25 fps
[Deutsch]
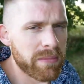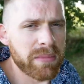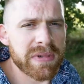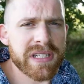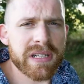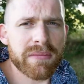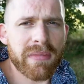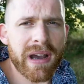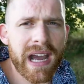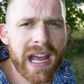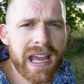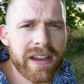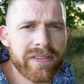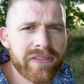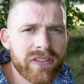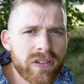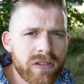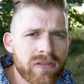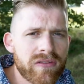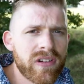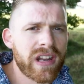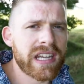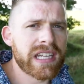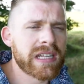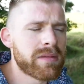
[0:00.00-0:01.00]
mit dem Reifen
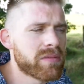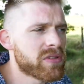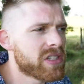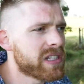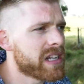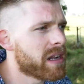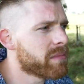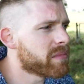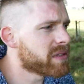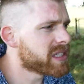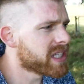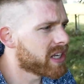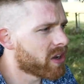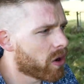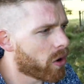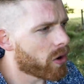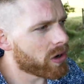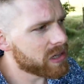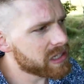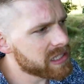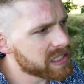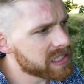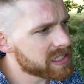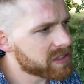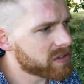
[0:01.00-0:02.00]
und vielleicht nimmst du da ein bisschen
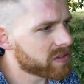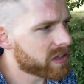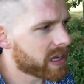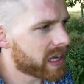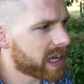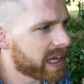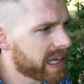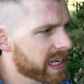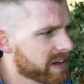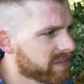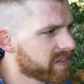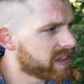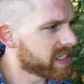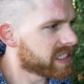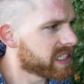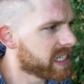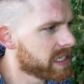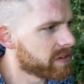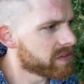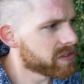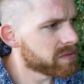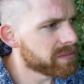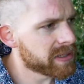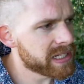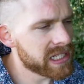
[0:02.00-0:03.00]
Holz oder irgendwelche
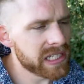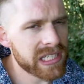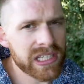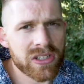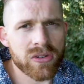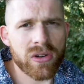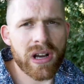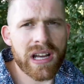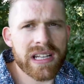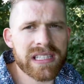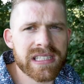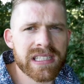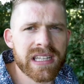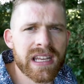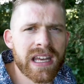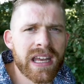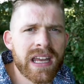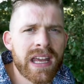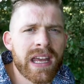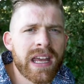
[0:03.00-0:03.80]
Hilfsmittel, die du hast,